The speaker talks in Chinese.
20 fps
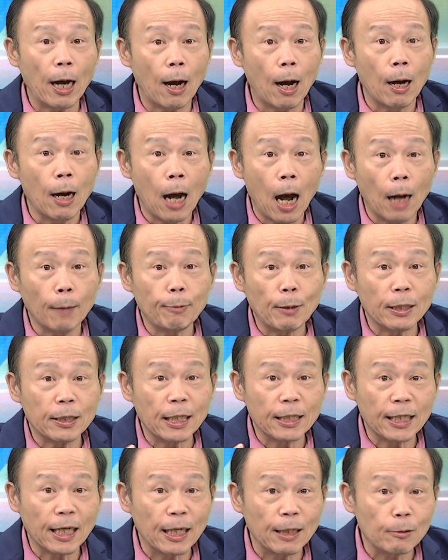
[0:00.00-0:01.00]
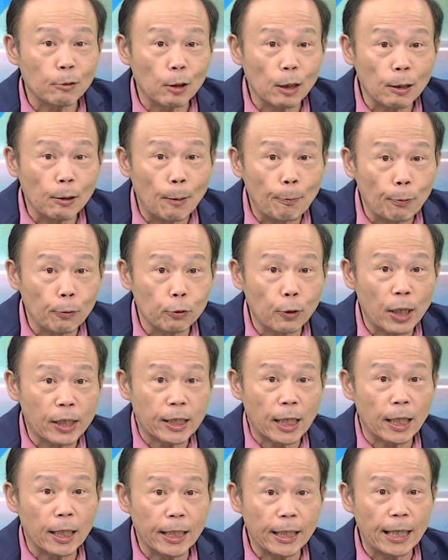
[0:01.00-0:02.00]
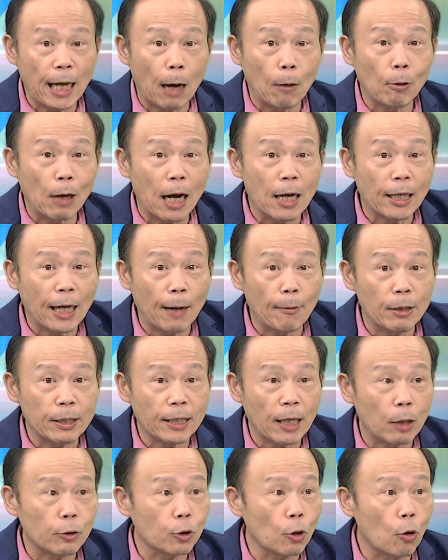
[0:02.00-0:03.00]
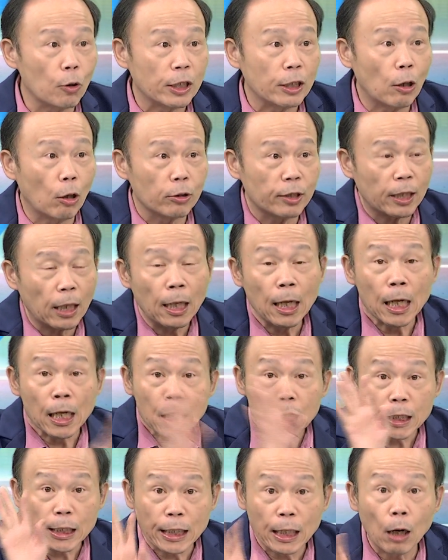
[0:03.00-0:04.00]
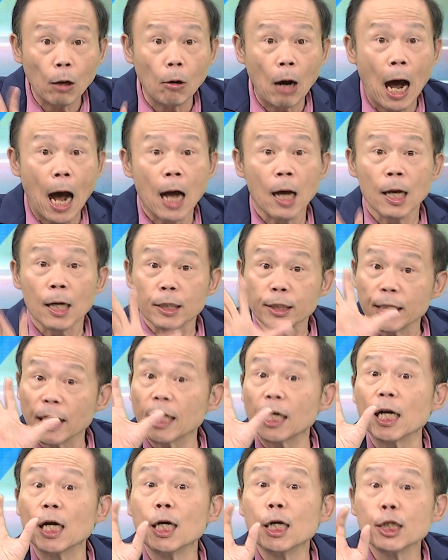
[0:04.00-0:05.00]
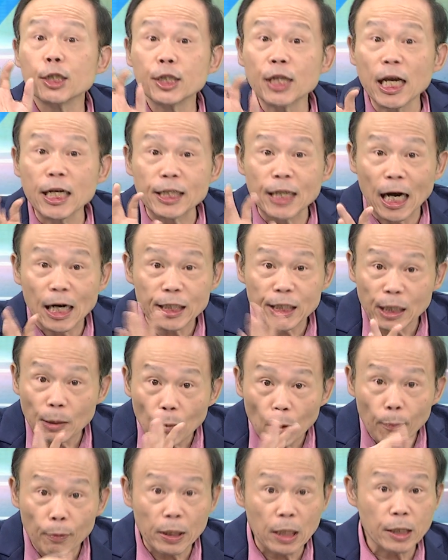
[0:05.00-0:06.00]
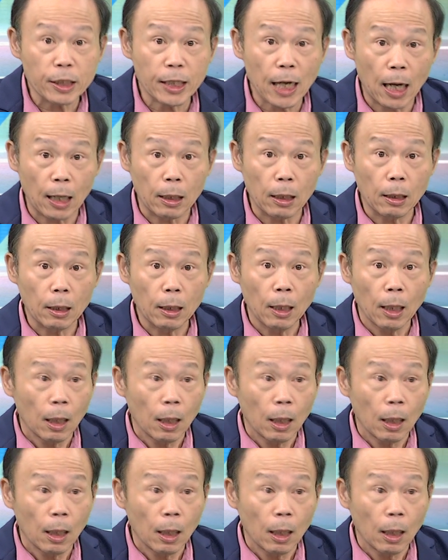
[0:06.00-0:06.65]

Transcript: 啊，啊，不，那个那个那个部队成立啊，我刚刚开玩笑说，以后以后啊，这个现场节目不能上了，